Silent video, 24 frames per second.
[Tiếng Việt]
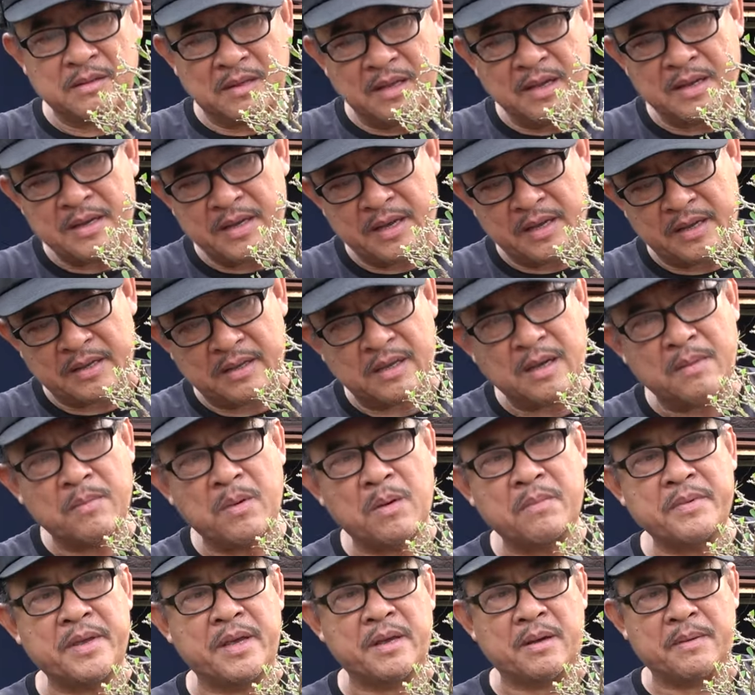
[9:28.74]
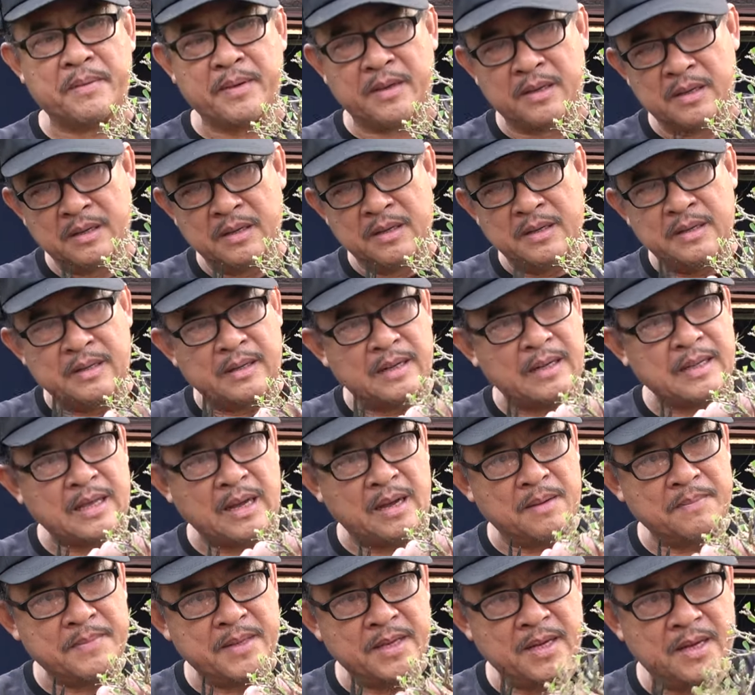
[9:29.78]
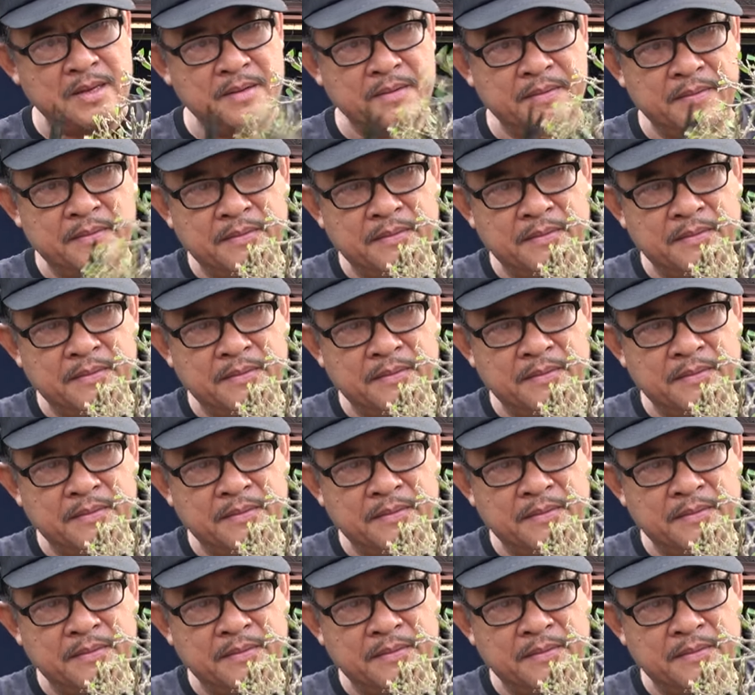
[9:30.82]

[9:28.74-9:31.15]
chơi gì chơi môn gì gì nó là không chơi